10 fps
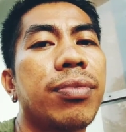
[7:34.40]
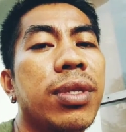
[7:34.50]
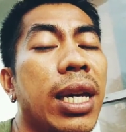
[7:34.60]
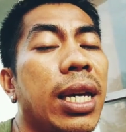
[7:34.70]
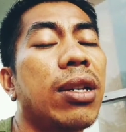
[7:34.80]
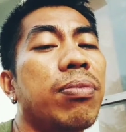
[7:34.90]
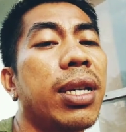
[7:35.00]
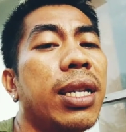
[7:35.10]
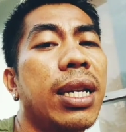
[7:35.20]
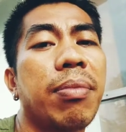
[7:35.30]
The end of
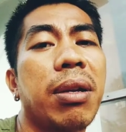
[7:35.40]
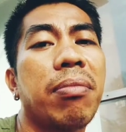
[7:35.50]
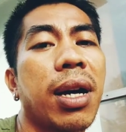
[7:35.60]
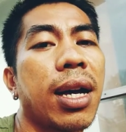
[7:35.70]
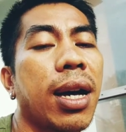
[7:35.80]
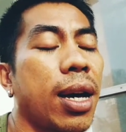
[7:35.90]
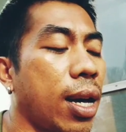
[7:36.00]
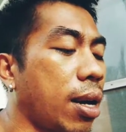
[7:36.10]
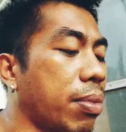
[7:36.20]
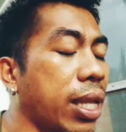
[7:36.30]
the day man,
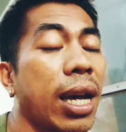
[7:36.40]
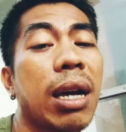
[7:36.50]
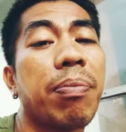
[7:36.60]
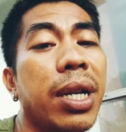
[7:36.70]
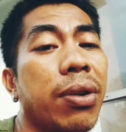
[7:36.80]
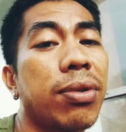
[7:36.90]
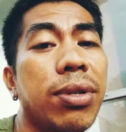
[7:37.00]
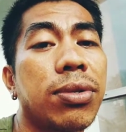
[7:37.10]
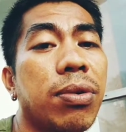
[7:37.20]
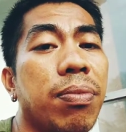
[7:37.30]
magka matanggap man ako ng
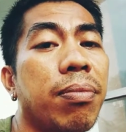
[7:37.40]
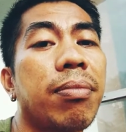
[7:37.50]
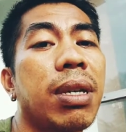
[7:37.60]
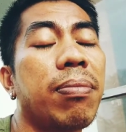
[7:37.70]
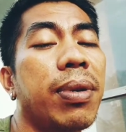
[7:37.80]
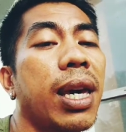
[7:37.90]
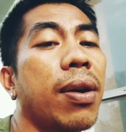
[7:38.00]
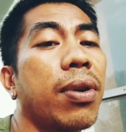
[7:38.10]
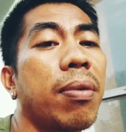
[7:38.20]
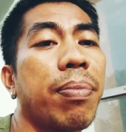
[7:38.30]
YouTube,
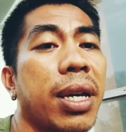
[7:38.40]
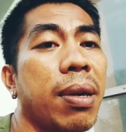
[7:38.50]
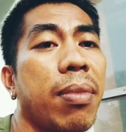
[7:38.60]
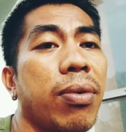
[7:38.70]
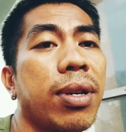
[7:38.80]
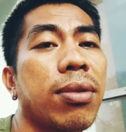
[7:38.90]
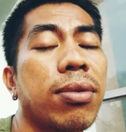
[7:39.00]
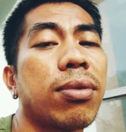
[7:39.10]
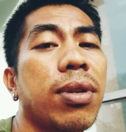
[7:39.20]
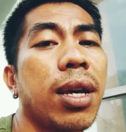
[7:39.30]
bibigyan ako ng pag-iba ko. Ito
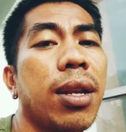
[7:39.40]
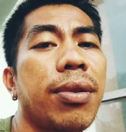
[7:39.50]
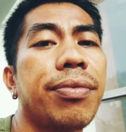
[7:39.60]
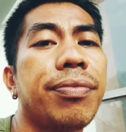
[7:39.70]
eh, to yan.